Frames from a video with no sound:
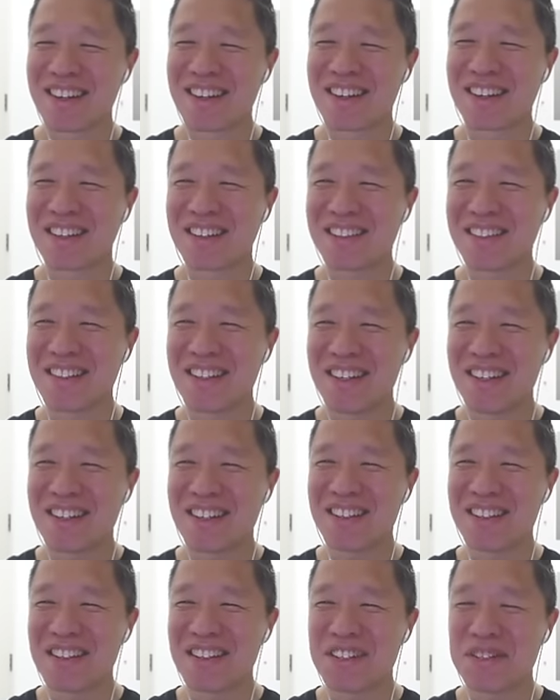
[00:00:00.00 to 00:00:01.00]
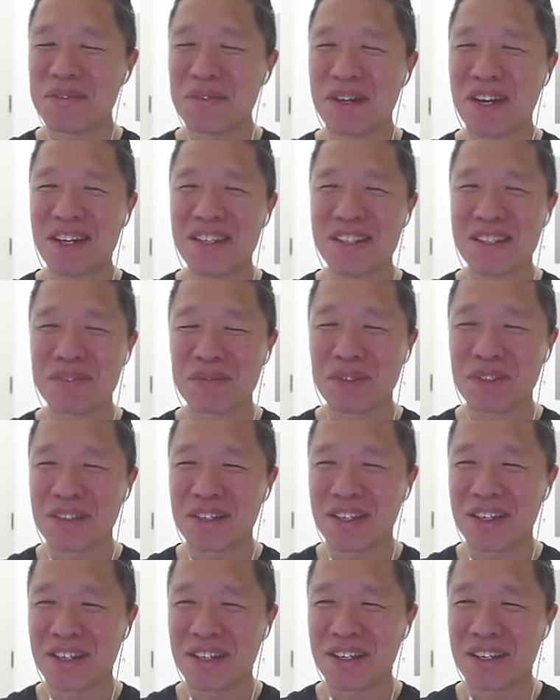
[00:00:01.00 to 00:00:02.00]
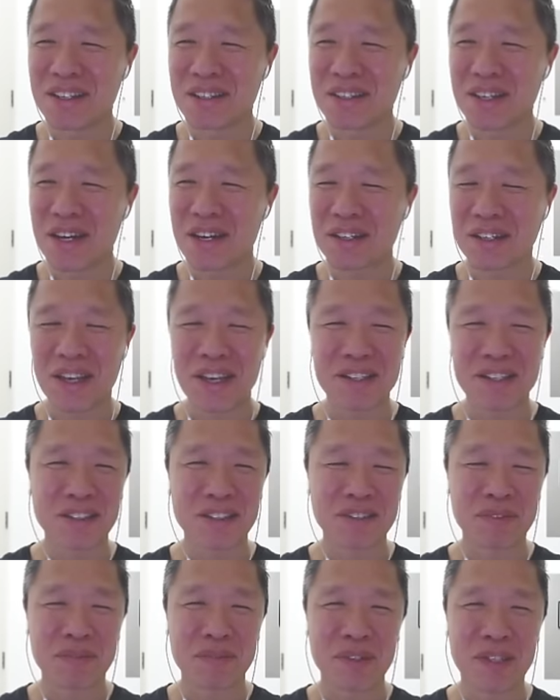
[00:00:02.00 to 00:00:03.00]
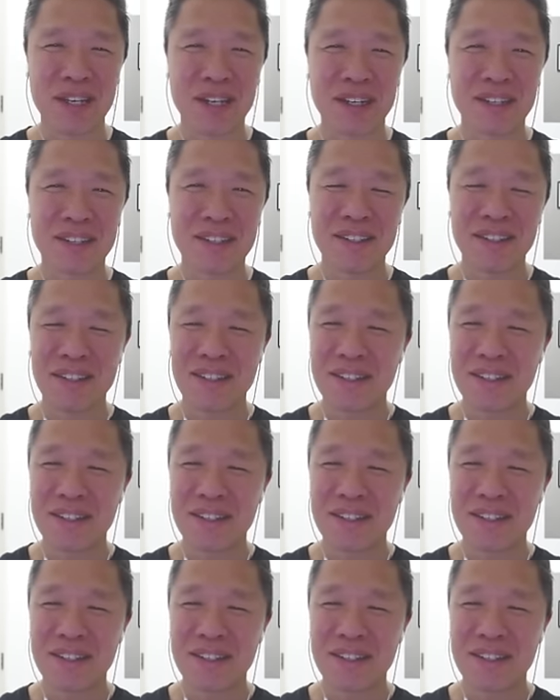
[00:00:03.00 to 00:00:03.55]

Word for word: 이런 의심을 하시는 분들이 계셨습니다.